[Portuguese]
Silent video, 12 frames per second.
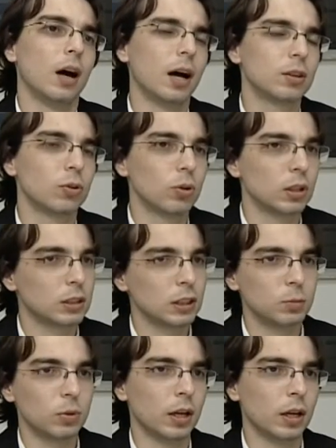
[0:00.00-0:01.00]
a todas as
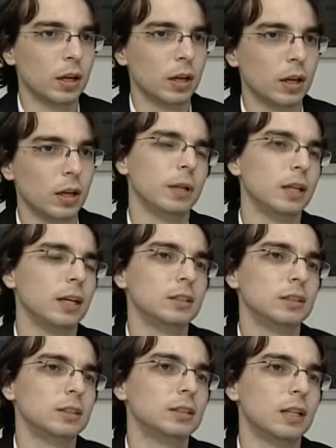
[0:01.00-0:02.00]
mulheres,
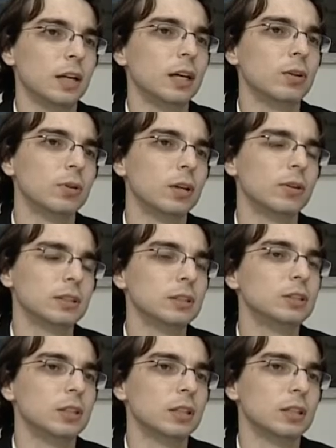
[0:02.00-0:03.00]
independente de serem ou não
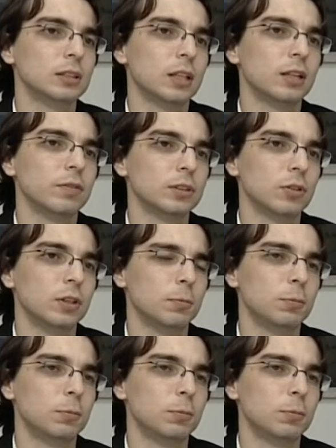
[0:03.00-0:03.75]
assistidas à Defensoria